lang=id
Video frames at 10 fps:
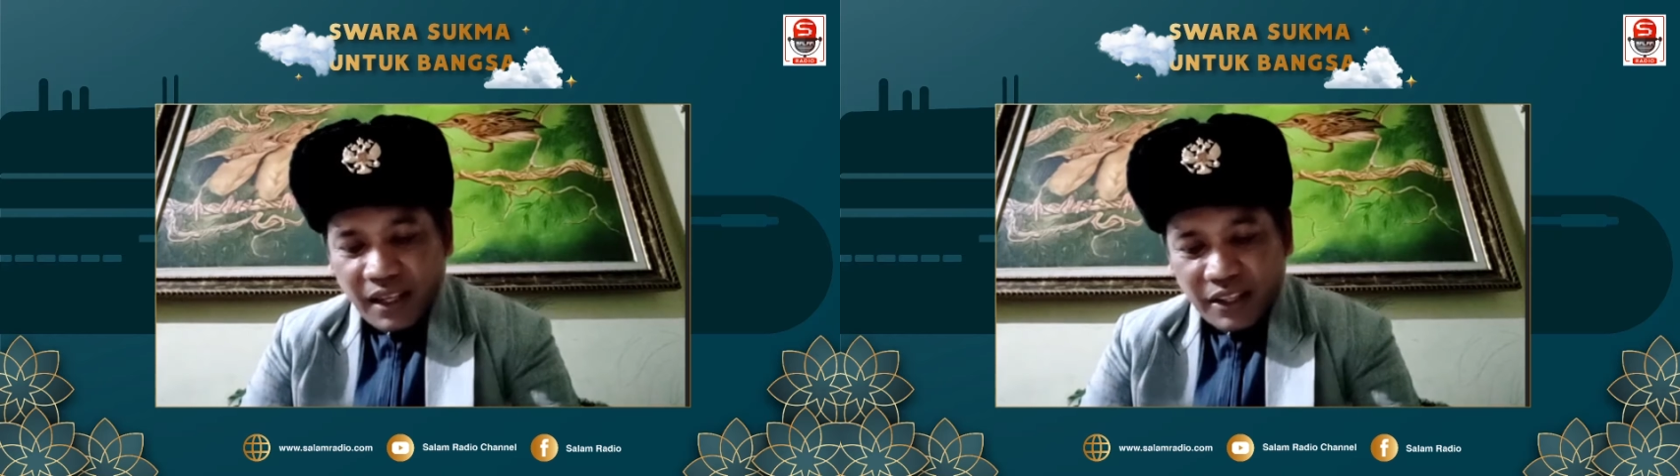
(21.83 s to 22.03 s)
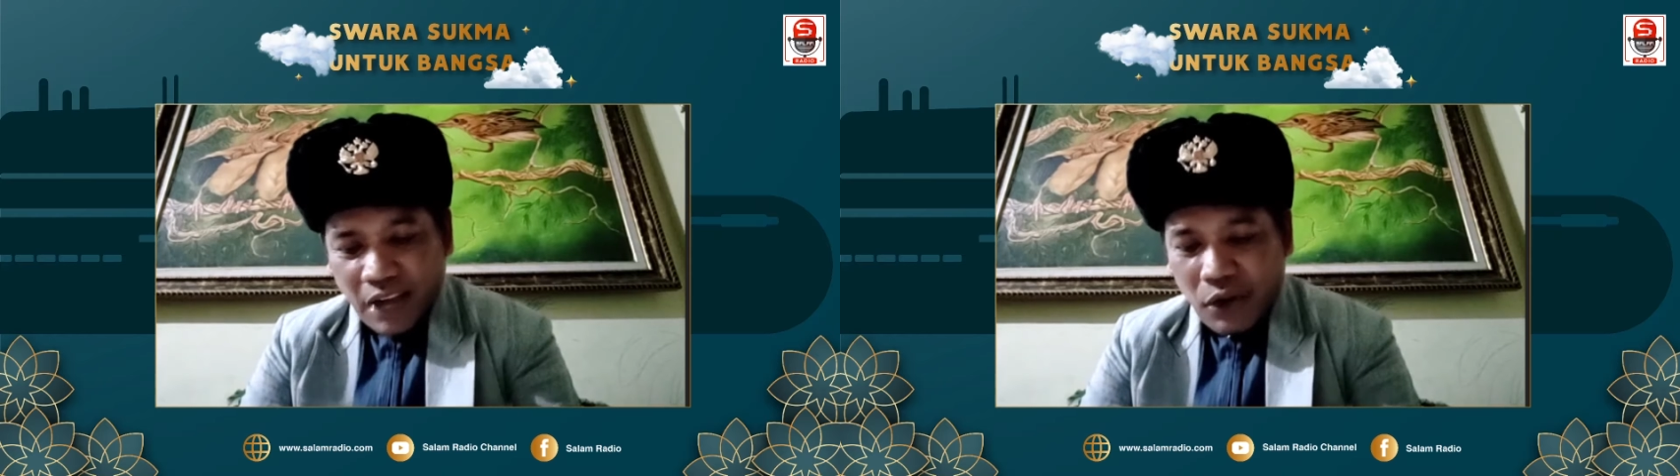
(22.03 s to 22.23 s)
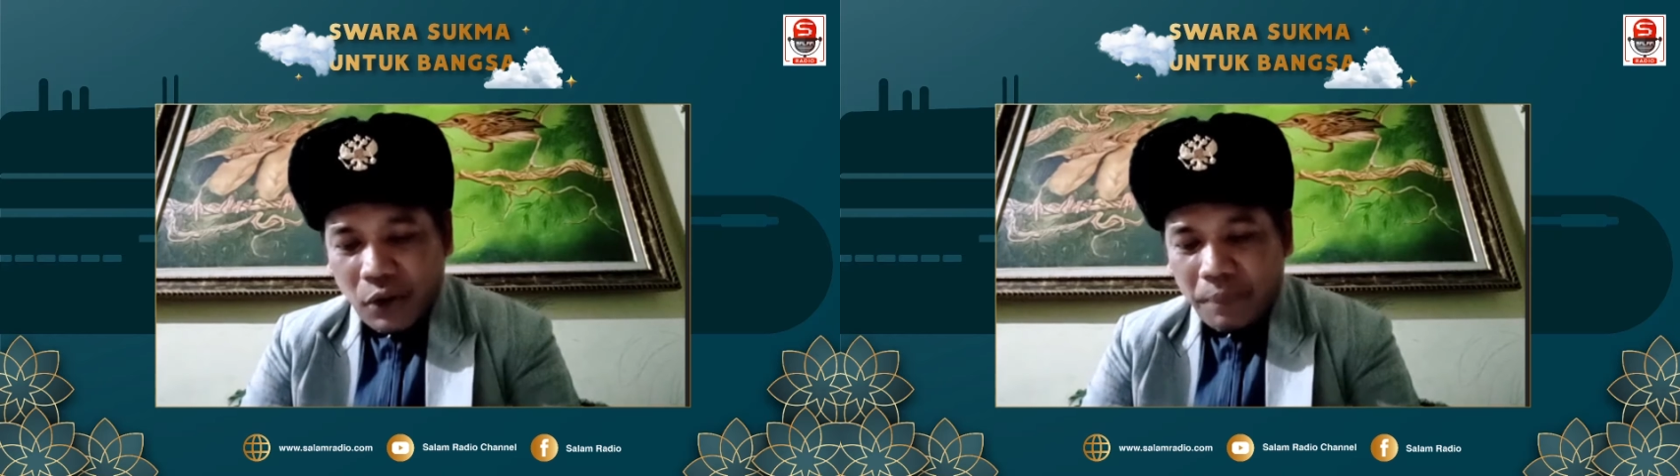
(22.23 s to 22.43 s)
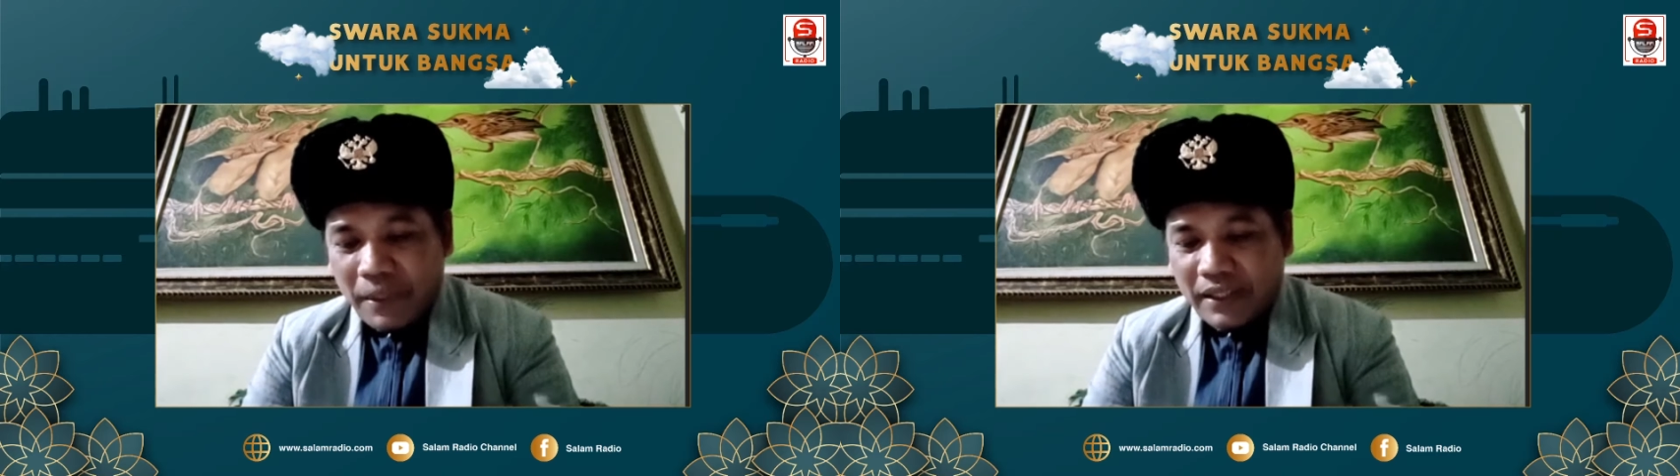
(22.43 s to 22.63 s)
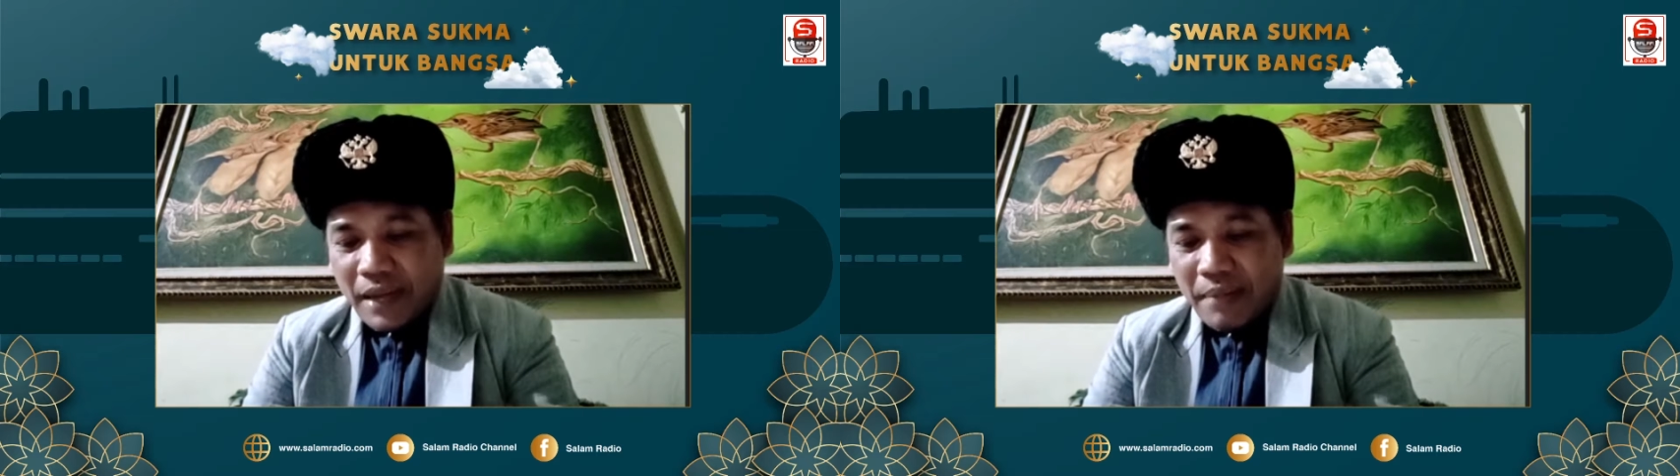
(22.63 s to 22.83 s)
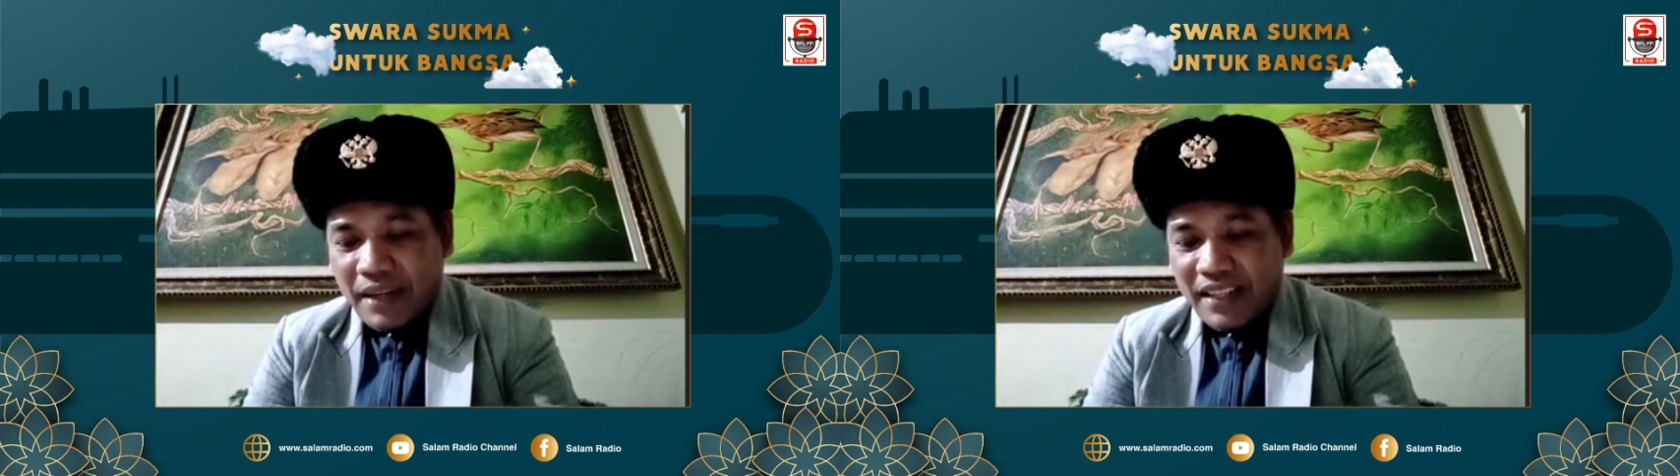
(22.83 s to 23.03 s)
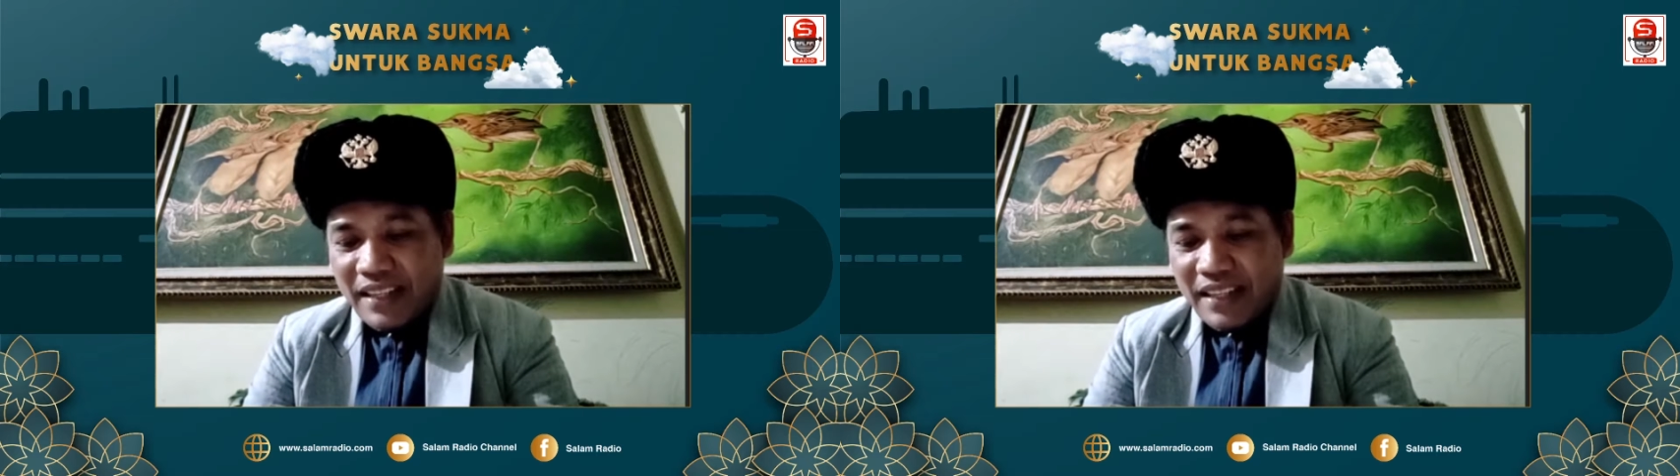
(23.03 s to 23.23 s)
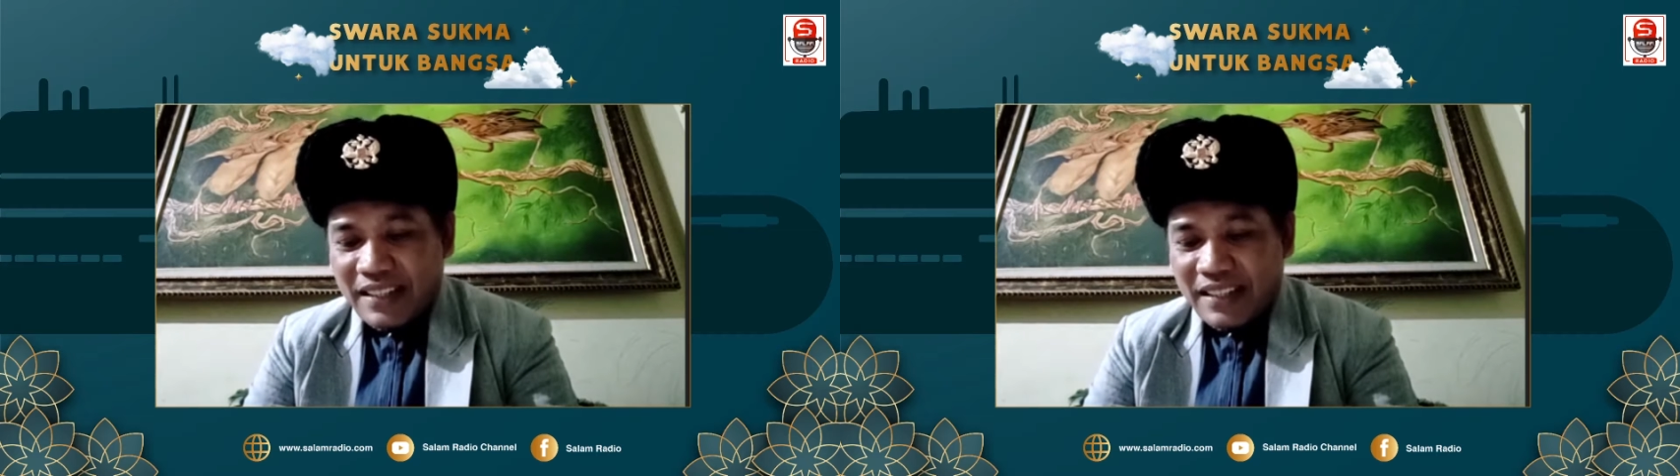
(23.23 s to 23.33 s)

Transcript: Sahur pertama dengan